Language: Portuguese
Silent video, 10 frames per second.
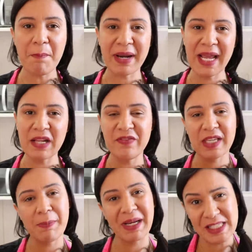pra ele
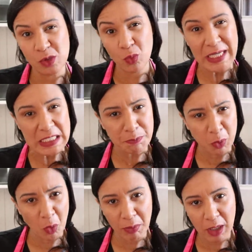ficar parecendo com a
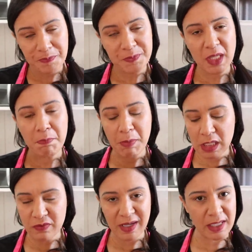espuma.
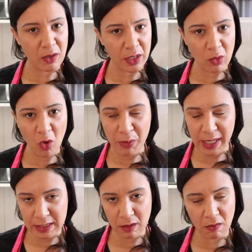Posso fazer com
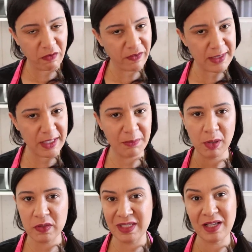mix igual fazer,
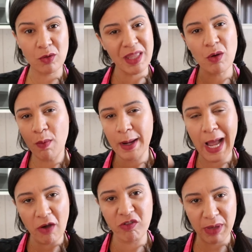posso fazer até com
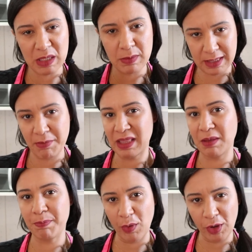garfo mesmo, se quiser
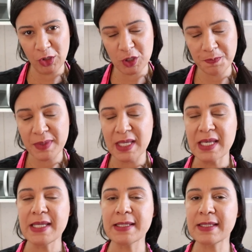bater pode.
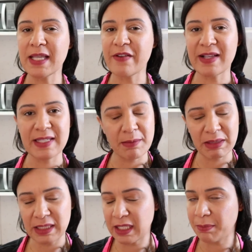Se quiser fazer na
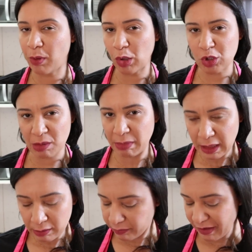batedeira pode
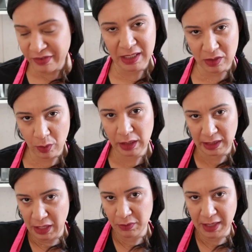também, aí fica a seu
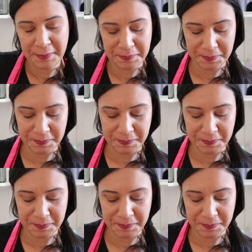critério, tá?